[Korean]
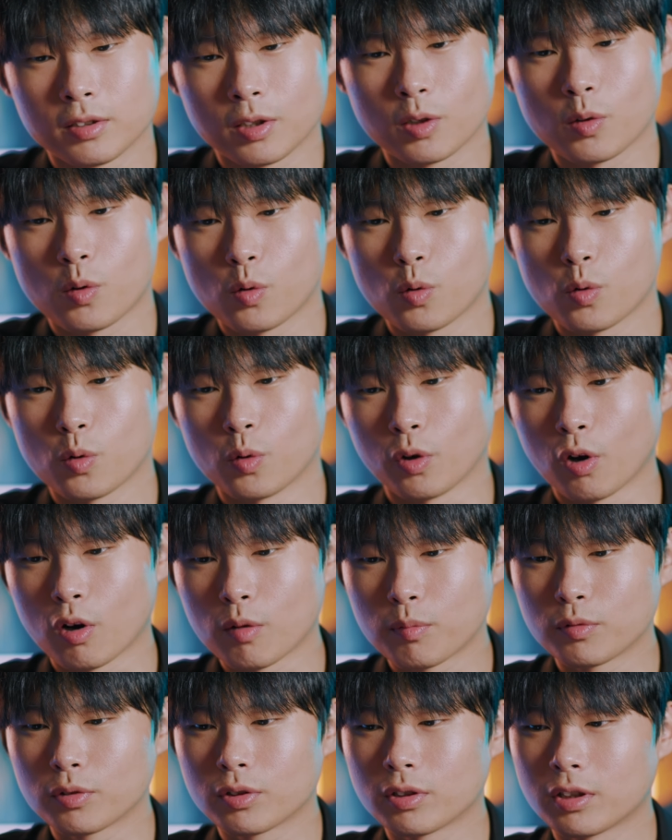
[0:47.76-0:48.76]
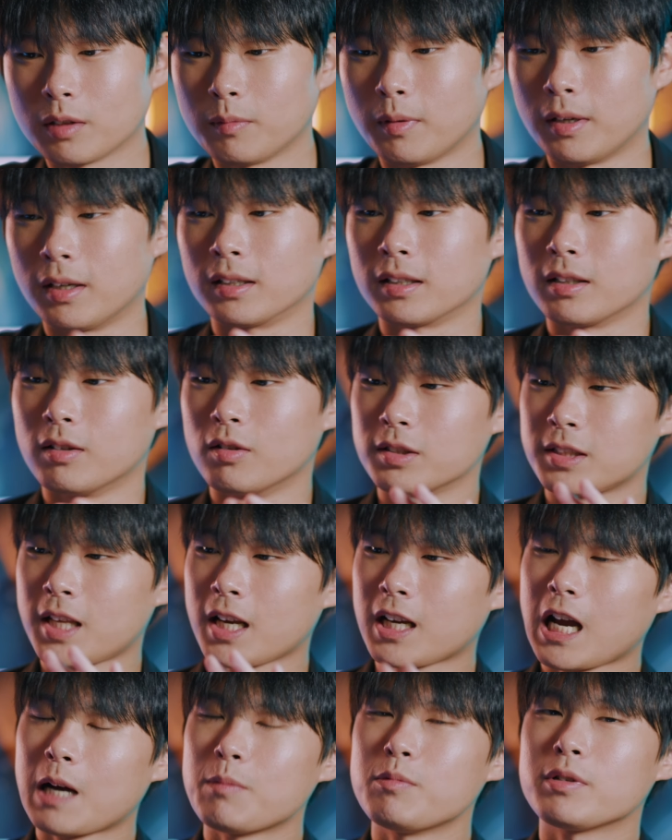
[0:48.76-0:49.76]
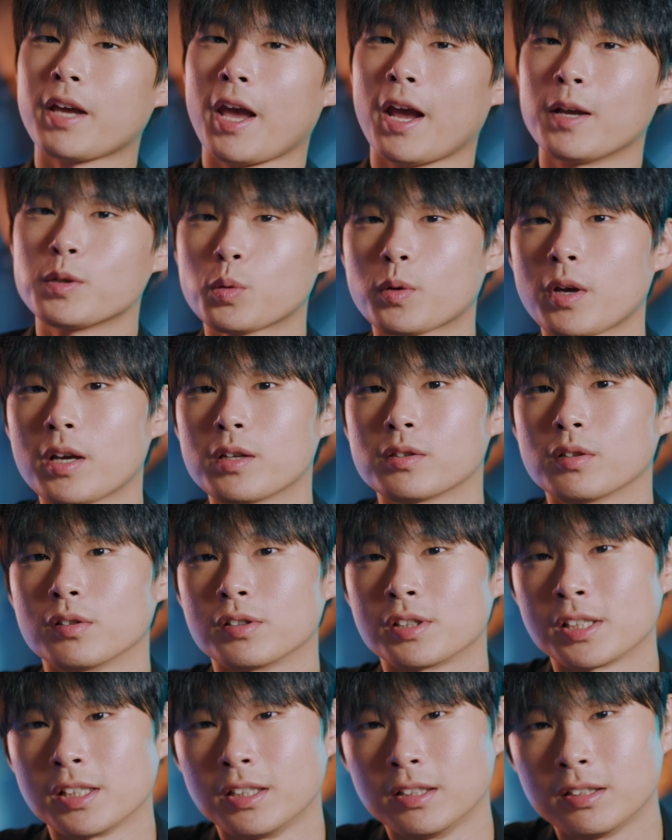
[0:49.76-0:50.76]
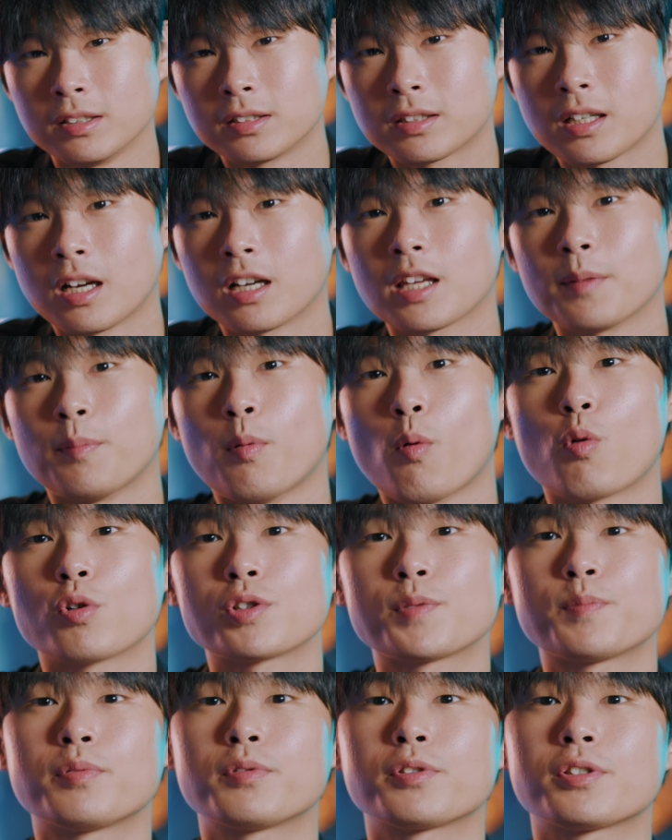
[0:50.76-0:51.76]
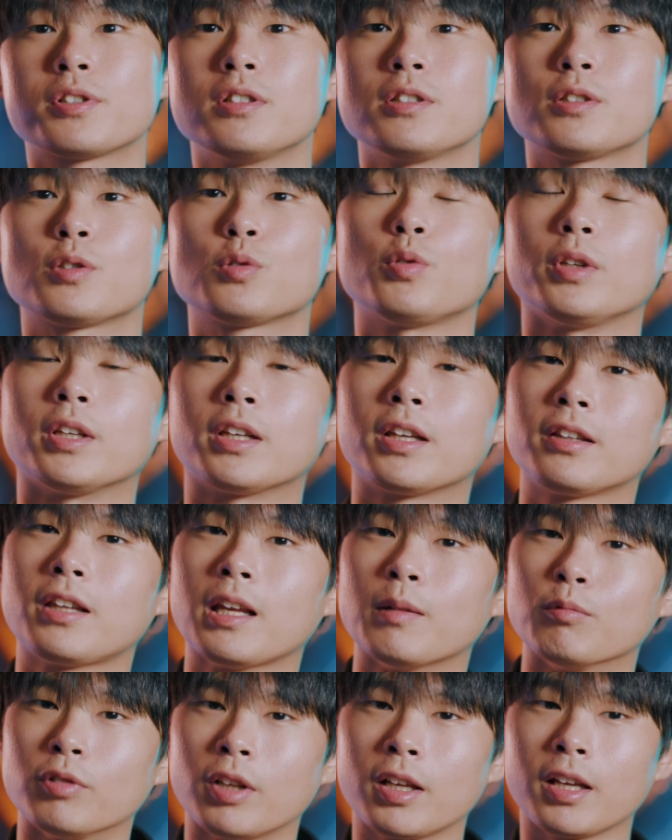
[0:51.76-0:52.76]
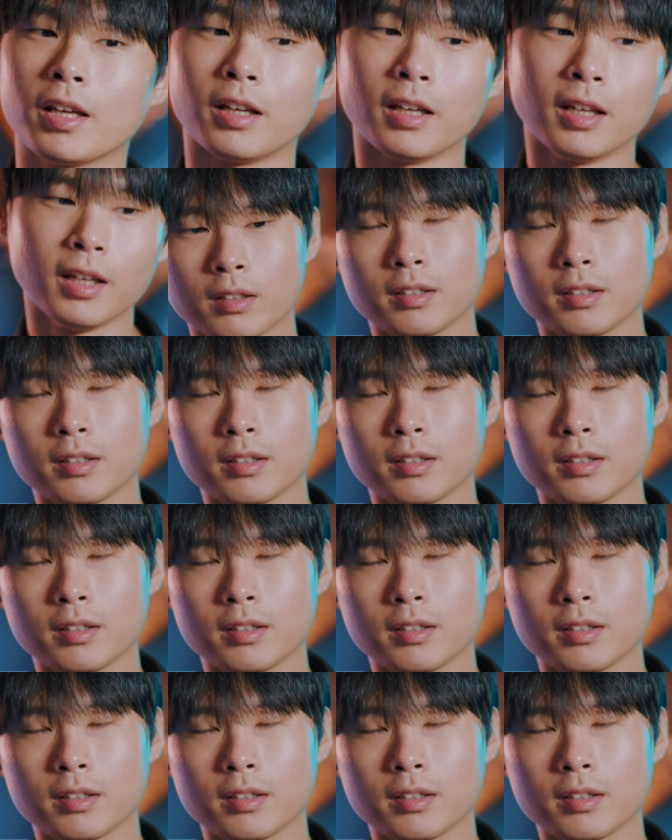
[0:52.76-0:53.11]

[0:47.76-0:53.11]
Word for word: 그리고 여러분들이 막 어, 색감을 계속해서 진득하게 보고 싶으실 수도 있기 때문에